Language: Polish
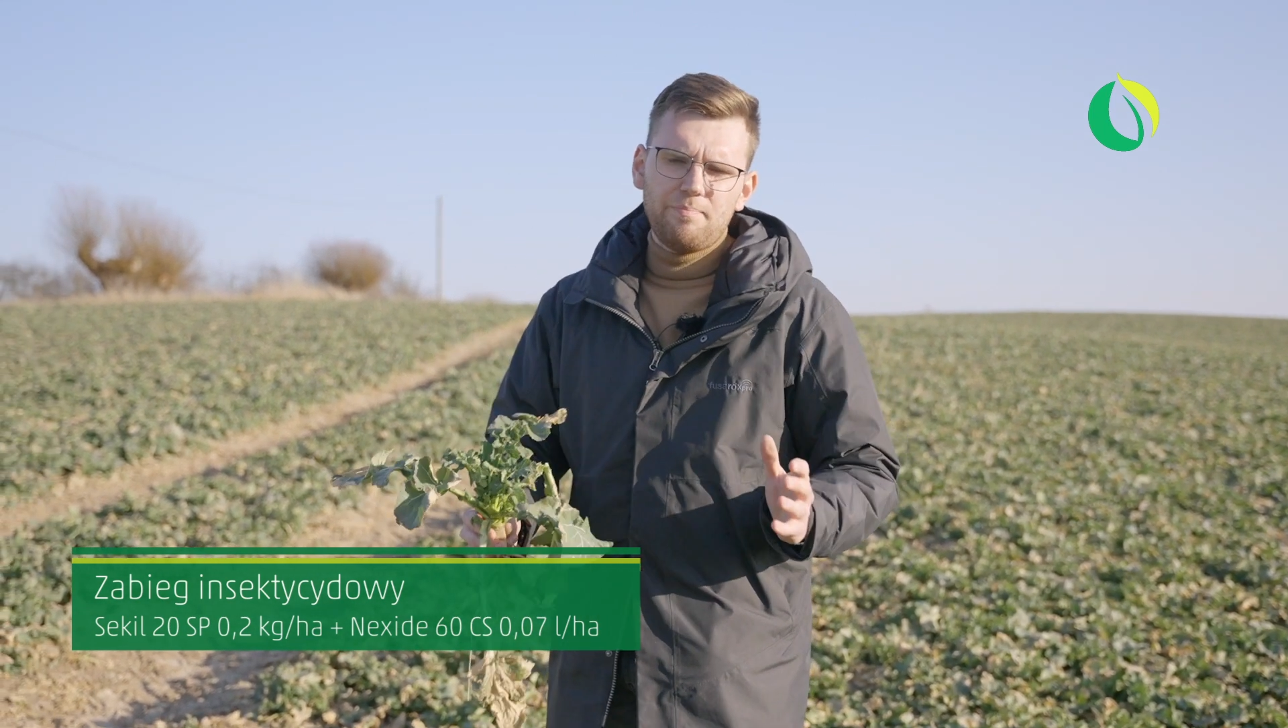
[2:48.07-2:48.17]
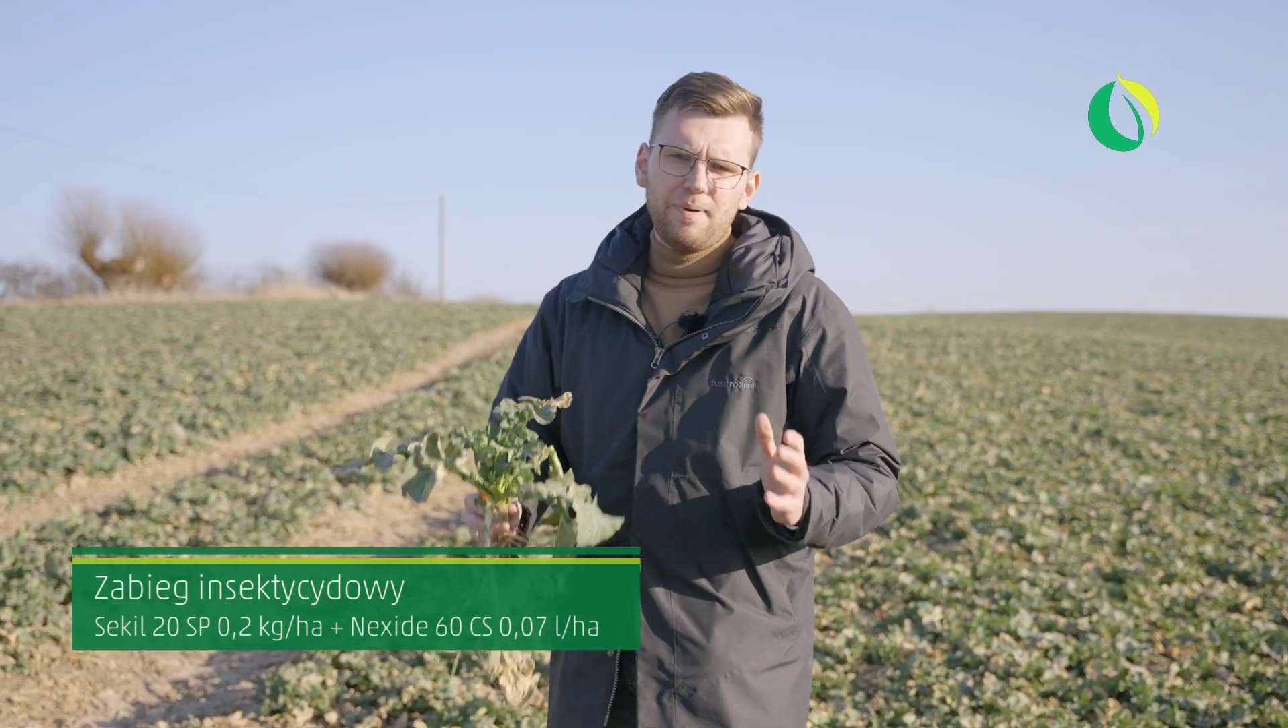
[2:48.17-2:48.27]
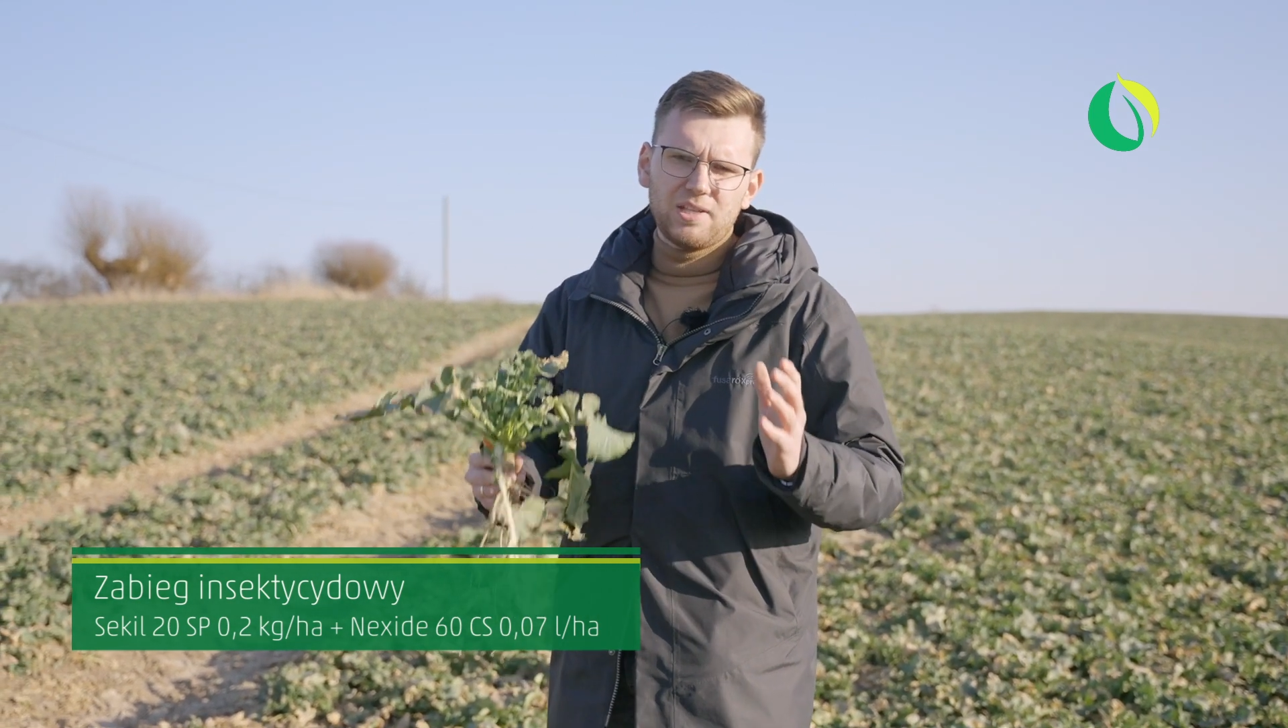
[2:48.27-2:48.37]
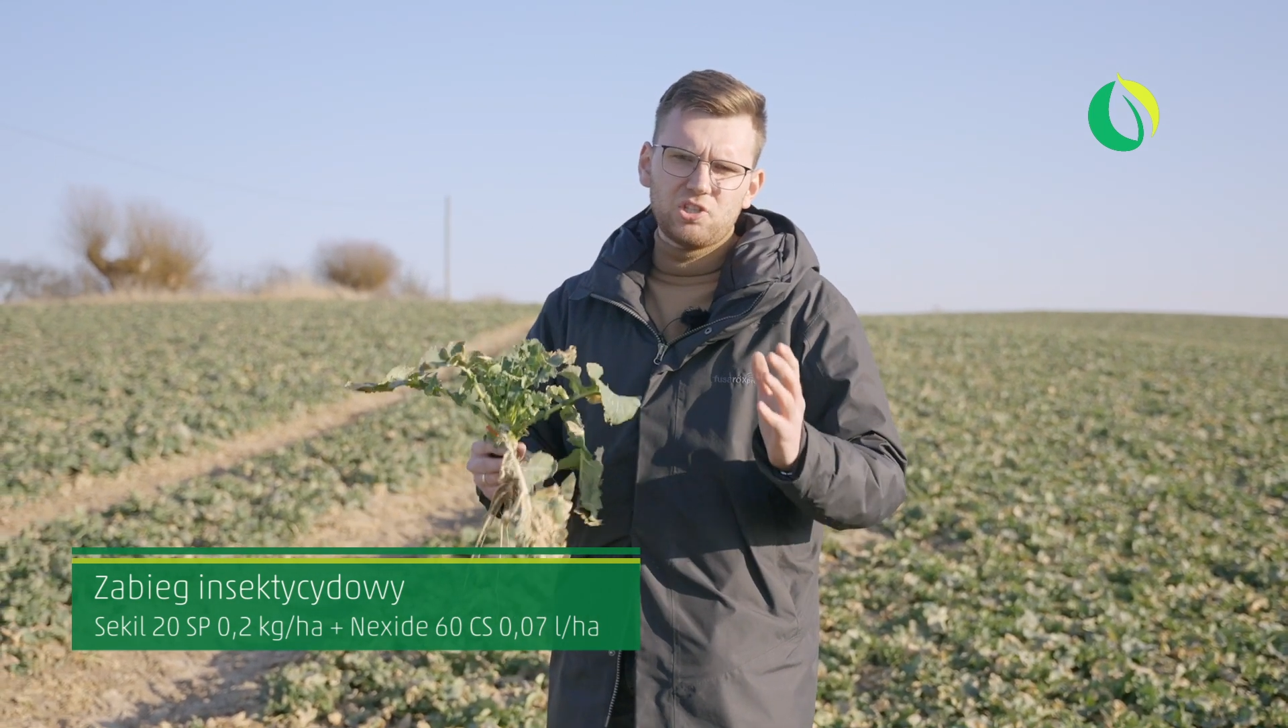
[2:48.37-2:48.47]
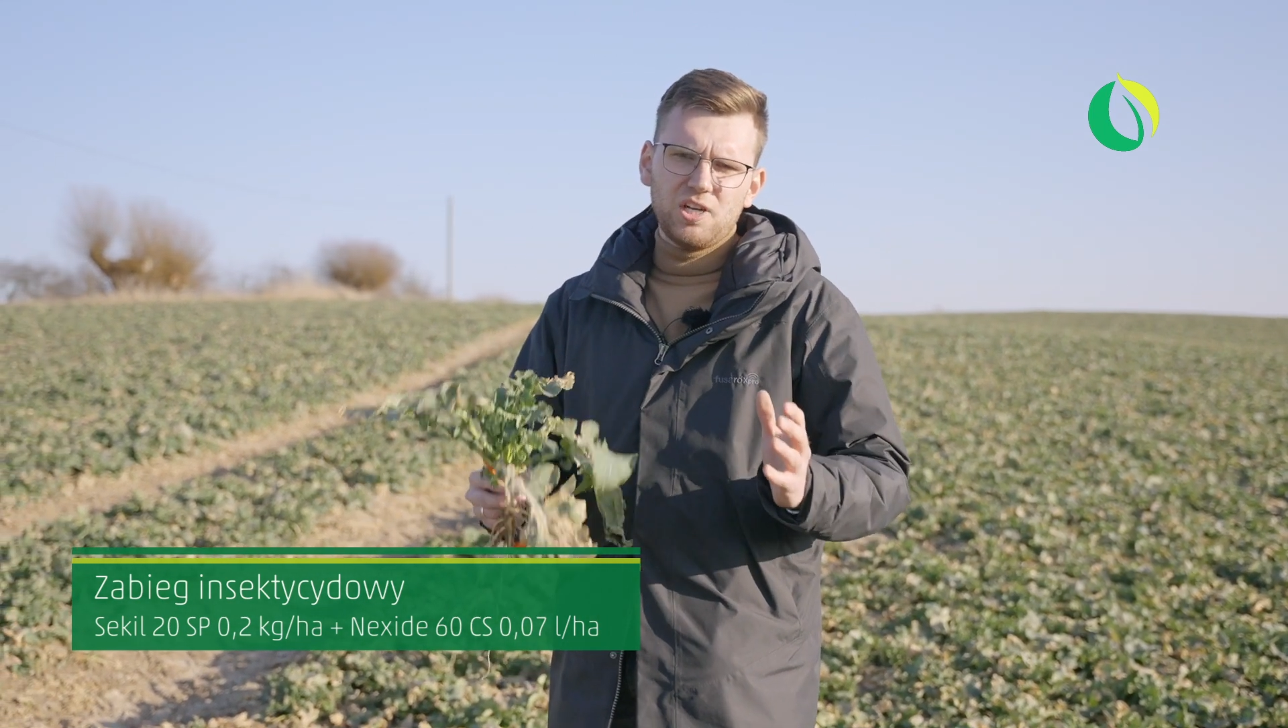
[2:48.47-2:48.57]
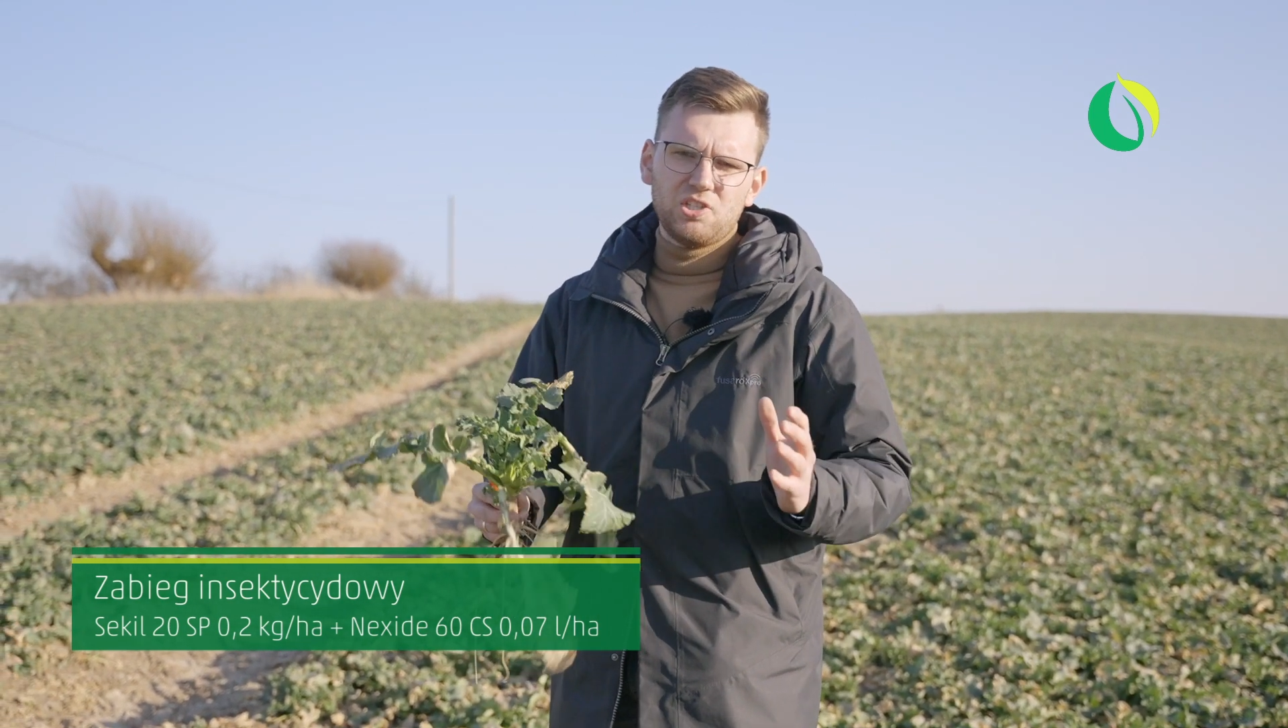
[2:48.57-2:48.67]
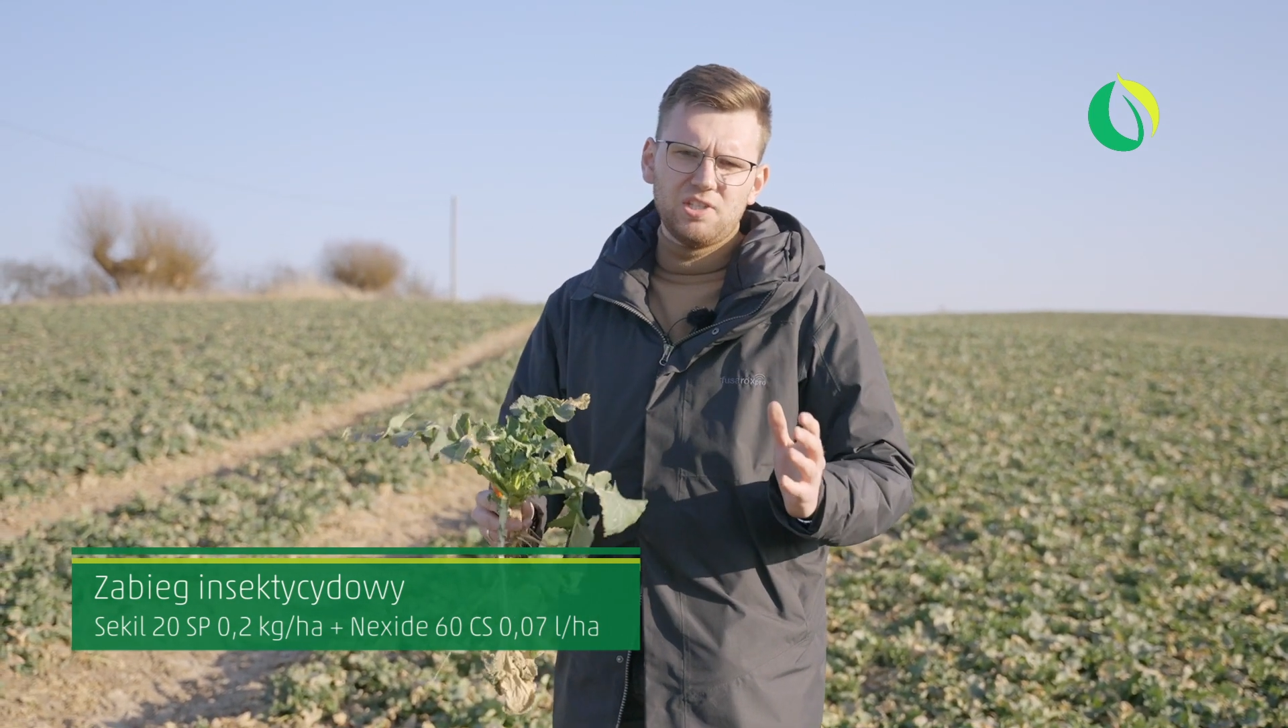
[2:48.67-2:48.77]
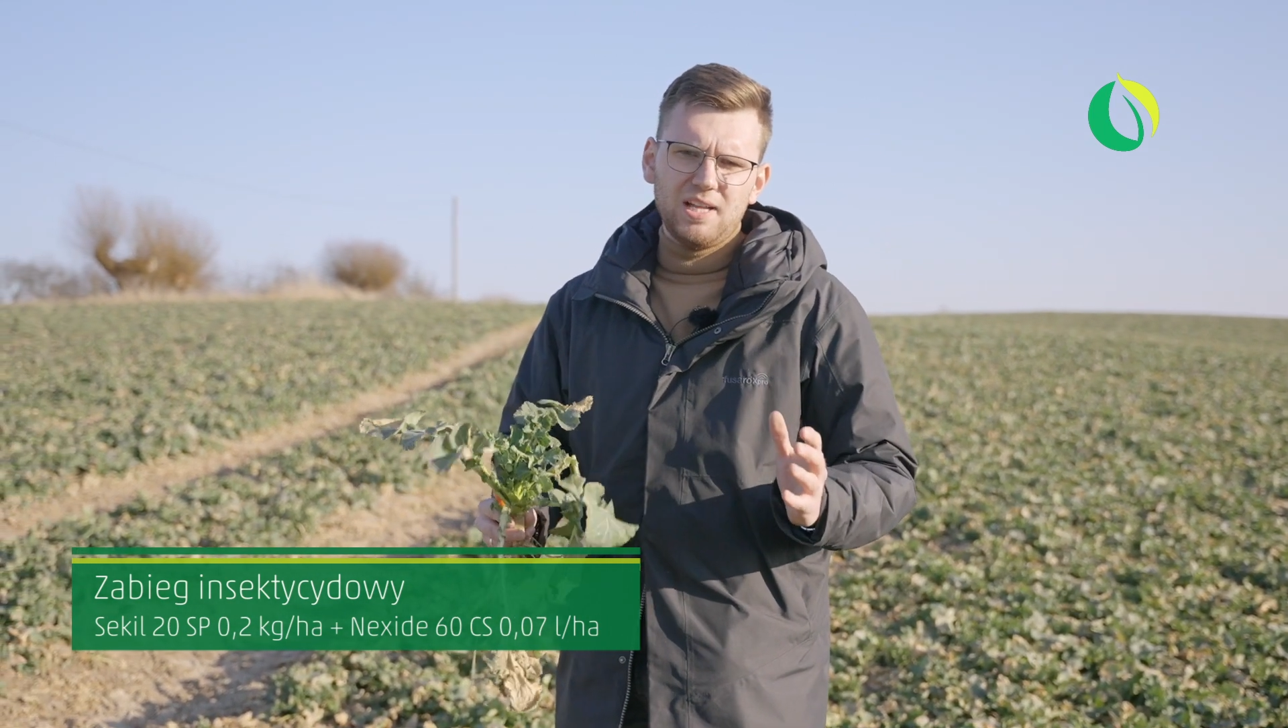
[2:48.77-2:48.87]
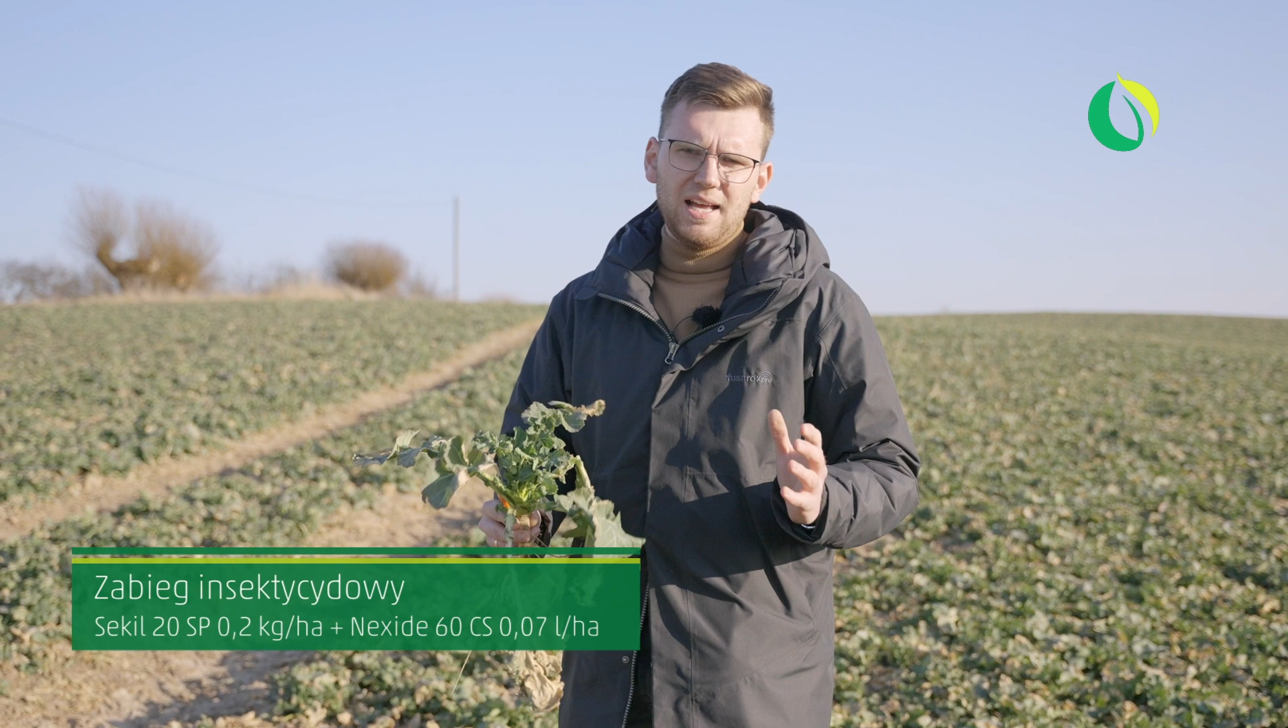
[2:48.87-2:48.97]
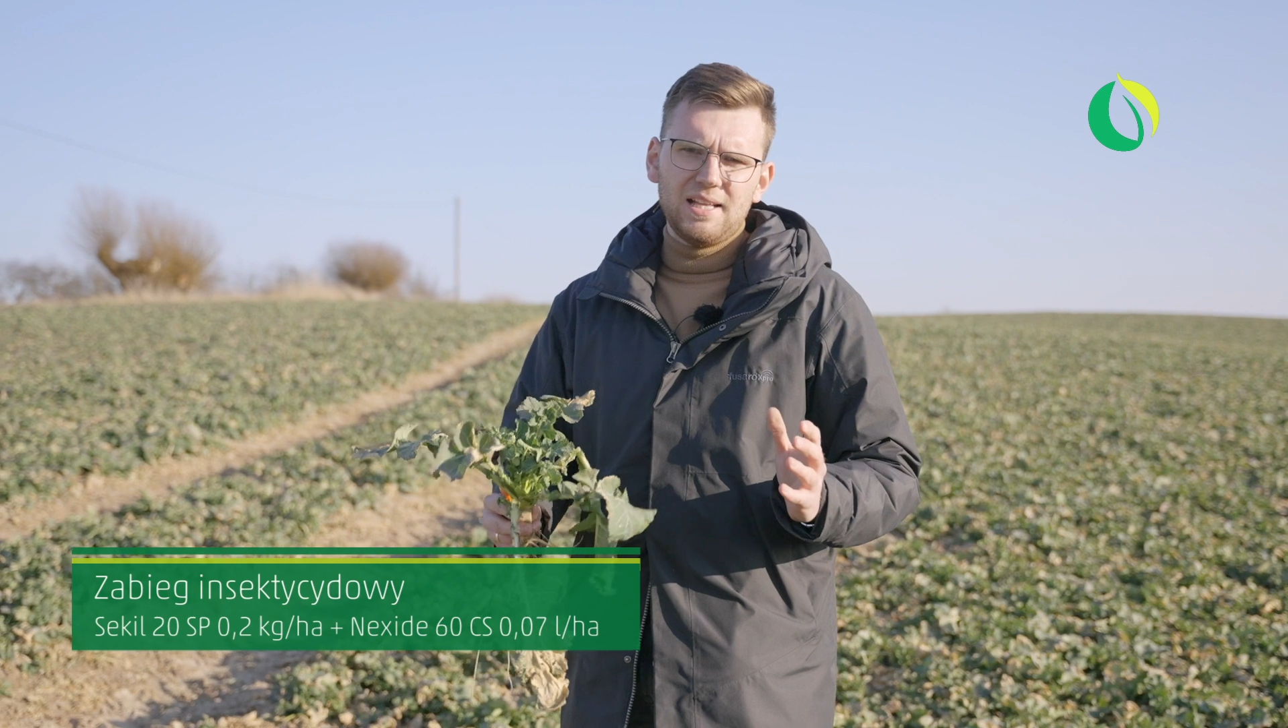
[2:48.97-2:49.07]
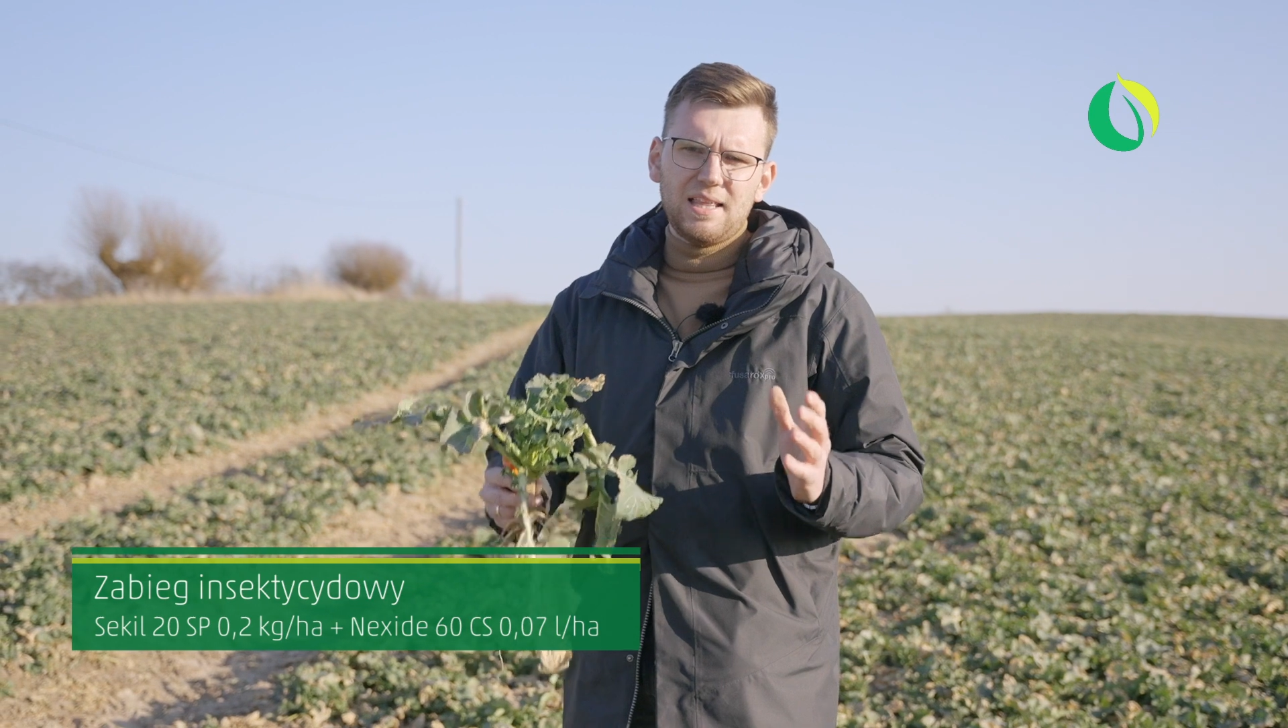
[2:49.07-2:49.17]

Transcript: patrzeć na